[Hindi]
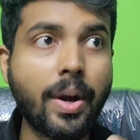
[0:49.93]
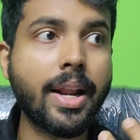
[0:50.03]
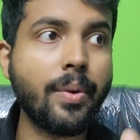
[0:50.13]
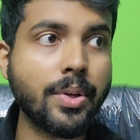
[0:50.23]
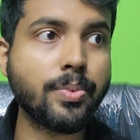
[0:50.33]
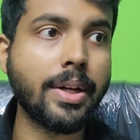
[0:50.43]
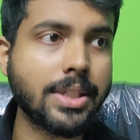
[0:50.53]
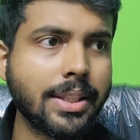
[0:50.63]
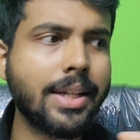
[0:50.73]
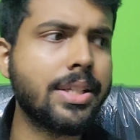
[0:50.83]
वट आई वॉज
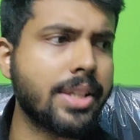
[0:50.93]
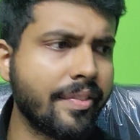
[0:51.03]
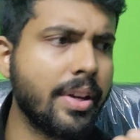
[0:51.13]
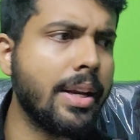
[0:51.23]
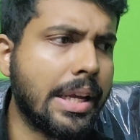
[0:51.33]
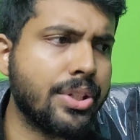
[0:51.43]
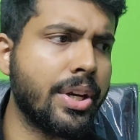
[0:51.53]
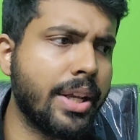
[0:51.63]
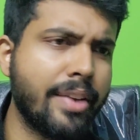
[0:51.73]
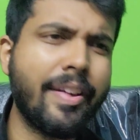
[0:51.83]
वॉचिंग दैट सिविल
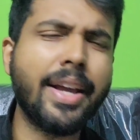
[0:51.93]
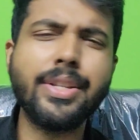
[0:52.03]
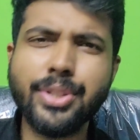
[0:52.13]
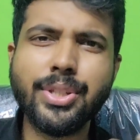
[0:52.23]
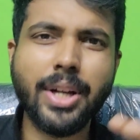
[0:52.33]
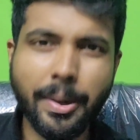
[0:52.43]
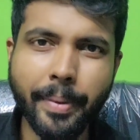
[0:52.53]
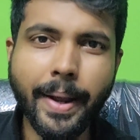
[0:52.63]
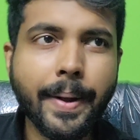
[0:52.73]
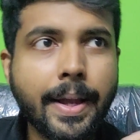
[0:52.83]
इंजीनियरिंग के वैकेंसीज
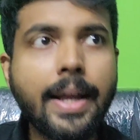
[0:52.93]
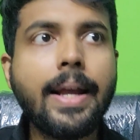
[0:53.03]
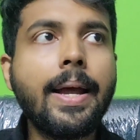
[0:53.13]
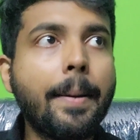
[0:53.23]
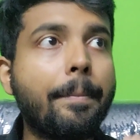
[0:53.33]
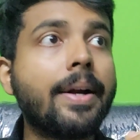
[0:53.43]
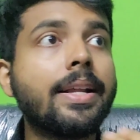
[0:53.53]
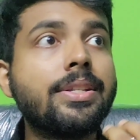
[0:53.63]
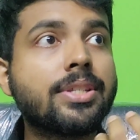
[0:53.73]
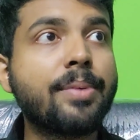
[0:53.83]
कम है
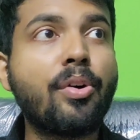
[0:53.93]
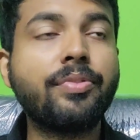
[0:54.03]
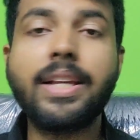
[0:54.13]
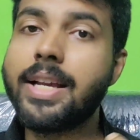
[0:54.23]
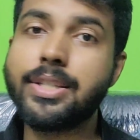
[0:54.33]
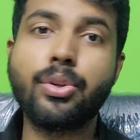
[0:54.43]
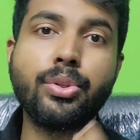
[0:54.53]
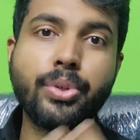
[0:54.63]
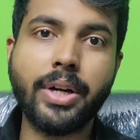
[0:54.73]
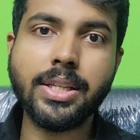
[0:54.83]
बट इन सम ऑफ द केसेज
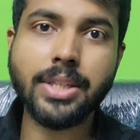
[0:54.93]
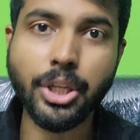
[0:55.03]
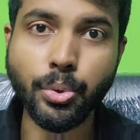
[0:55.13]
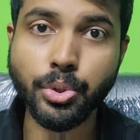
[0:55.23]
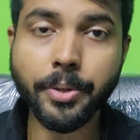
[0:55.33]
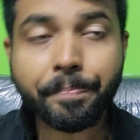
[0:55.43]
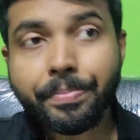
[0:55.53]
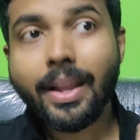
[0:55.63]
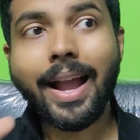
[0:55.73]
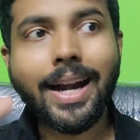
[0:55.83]
ऑल्सो इट इज ह्यूज
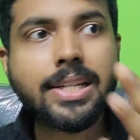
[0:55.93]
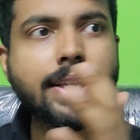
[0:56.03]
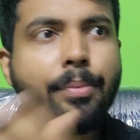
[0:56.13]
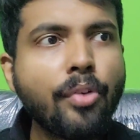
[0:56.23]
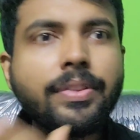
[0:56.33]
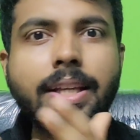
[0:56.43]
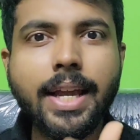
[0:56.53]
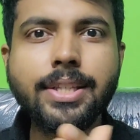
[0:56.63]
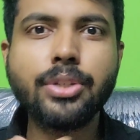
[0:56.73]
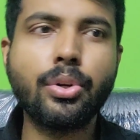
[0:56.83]
एंड सम ऑफ द
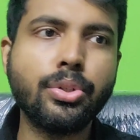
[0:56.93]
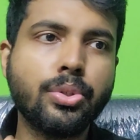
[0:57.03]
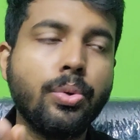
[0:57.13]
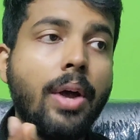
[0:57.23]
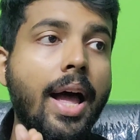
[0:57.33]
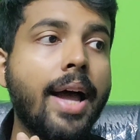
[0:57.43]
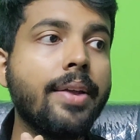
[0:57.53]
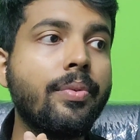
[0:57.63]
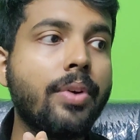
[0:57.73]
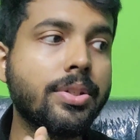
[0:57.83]
केसेस ऑल्सो
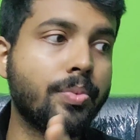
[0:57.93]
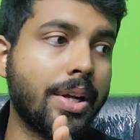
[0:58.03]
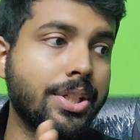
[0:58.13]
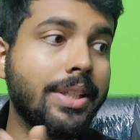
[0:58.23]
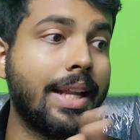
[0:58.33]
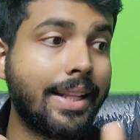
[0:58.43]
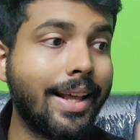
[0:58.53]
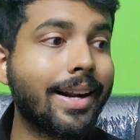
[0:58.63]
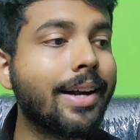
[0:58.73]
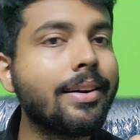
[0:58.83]
आई वॉज वॉचिंग दैट
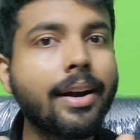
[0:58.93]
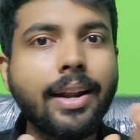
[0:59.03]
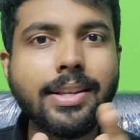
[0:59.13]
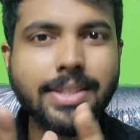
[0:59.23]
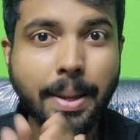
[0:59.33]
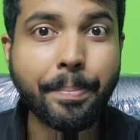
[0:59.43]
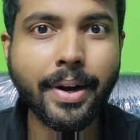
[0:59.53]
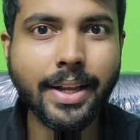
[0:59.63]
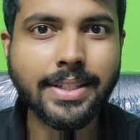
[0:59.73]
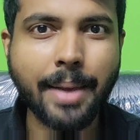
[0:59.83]
दे आर कंडक्टिंग
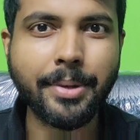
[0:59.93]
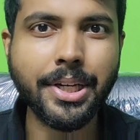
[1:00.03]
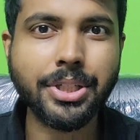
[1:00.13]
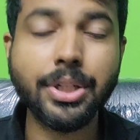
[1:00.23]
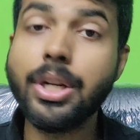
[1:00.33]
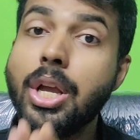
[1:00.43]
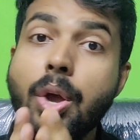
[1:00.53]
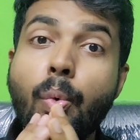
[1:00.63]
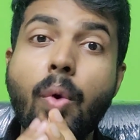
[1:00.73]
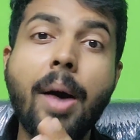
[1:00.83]
सेपरेट एग्जामिनेशन
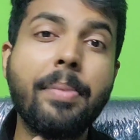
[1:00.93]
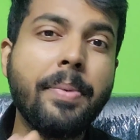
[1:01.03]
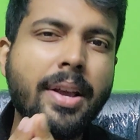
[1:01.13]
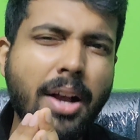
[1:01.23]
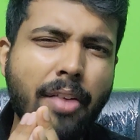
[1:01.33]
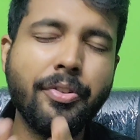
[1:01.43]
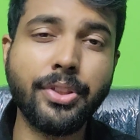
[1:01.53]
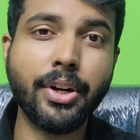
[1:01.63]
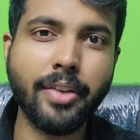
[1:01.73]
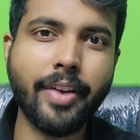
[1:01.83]
वहां पे भी काफ़ी
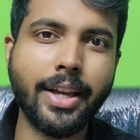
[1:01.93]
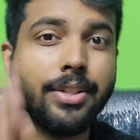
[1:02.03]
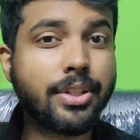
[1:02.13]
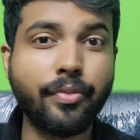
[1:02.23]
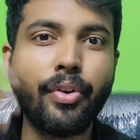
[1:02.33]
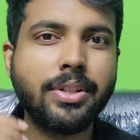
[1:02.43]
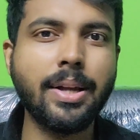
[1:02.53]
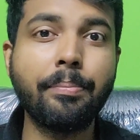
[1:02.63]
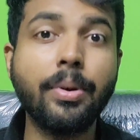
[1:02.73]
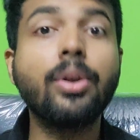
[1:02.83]
तगड़ी वैकेंसी फॉर
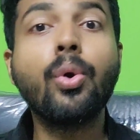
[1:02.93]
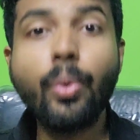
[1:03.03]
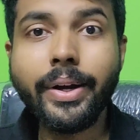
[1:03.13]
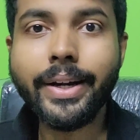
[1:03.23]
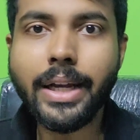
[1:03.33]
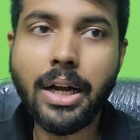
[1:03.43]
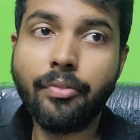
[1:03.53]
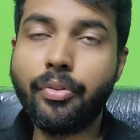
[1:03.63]
एग्जाम्पल कोल इंडिया